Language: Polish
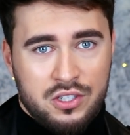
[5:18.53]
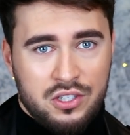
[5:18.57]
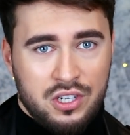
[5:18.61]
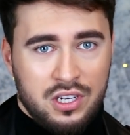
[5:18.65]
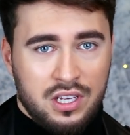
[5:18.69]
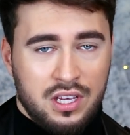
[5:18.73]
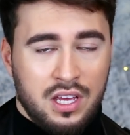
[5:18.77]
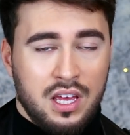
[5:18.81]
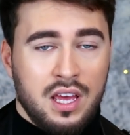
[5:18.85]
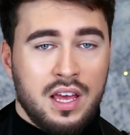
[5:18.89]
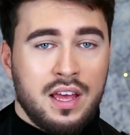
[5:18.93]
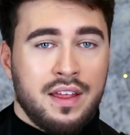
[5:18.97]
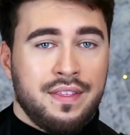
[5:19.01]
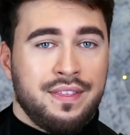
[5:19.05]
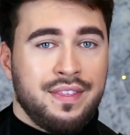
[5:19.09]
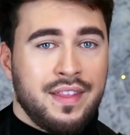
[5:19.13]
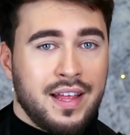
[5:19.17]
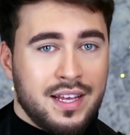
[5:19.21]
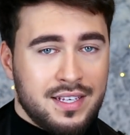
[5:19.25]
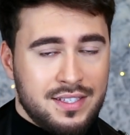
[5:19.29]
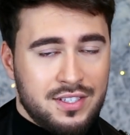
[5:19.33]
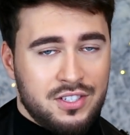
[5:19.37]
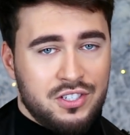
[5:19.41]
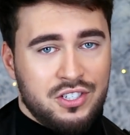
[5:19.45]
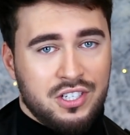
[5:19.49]
czyli
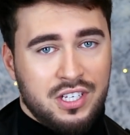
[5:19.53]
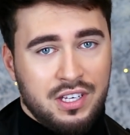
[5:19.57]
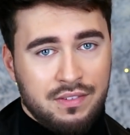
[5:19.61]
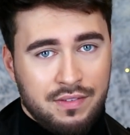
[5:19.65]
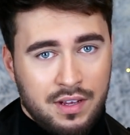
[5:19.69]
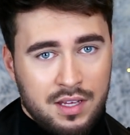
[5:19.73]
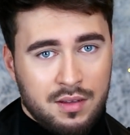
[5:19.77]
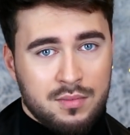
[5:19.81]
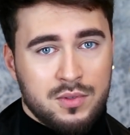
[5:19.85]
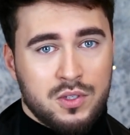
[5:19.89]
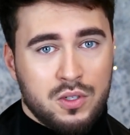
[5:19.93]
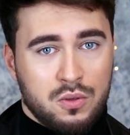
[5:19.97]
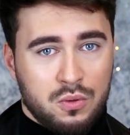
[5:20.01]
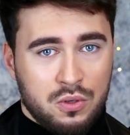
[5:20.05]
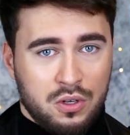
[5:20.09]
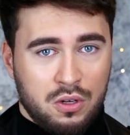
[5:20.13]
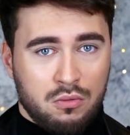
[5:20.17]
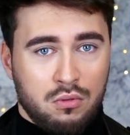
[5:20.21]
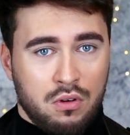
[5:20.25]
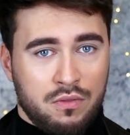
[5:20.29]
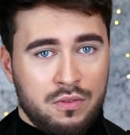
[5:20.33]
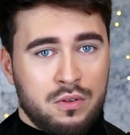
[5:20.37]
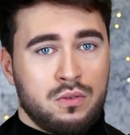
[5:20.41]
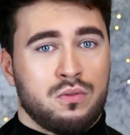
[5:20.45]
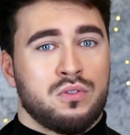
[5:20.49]
nastrzykiwaniem skóry
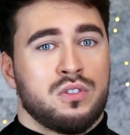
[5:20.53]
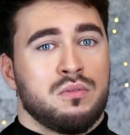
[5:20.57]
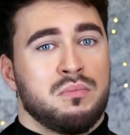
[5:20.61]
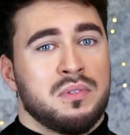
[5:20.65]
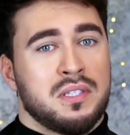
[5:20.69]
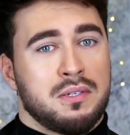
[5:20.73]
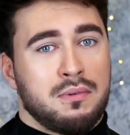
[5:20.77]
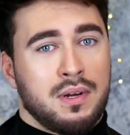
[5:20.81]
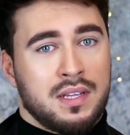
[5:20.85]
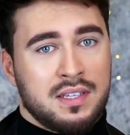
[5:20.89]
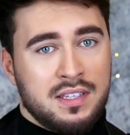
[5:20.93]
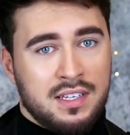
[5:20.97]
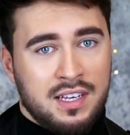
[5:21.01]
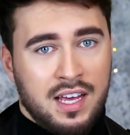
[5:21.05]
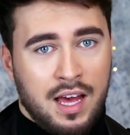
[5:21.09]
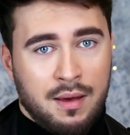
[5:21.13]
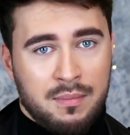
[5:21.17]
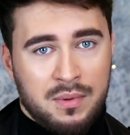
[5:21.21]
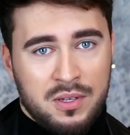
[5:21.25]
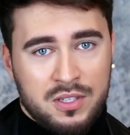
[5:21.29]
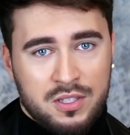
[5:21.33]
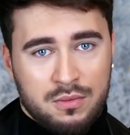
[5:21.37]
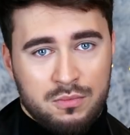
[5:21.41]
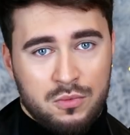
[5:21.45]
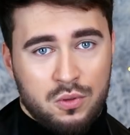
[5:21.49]
głowy różnymi
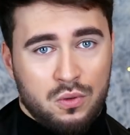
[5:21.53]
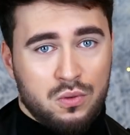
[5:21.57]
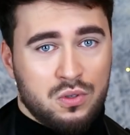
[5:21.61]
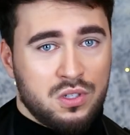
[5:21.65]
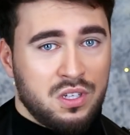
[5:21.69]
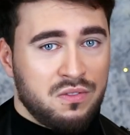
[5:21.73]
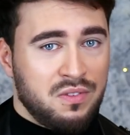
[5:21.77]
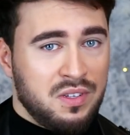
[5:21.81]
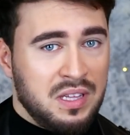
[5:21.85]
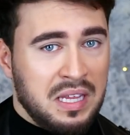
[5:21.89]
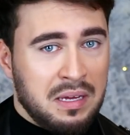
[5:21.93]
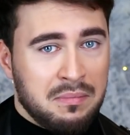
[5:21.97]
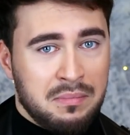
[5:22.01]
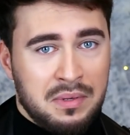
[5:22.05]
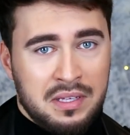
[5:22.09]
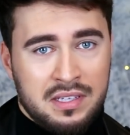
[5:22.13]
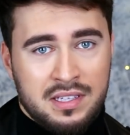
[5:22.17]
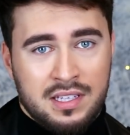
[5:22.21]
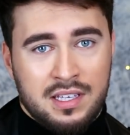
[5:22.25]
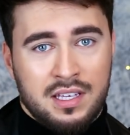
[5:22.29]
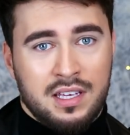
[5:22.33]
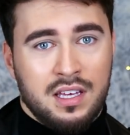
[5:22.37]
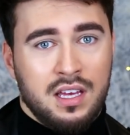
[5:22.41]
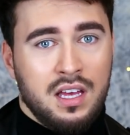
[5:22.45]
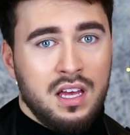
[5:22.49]
składnikami. Są to różne
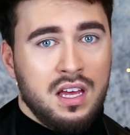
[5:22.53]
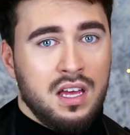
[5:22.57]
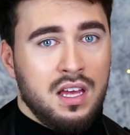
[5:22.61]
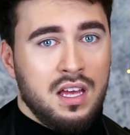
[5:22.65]
witaminy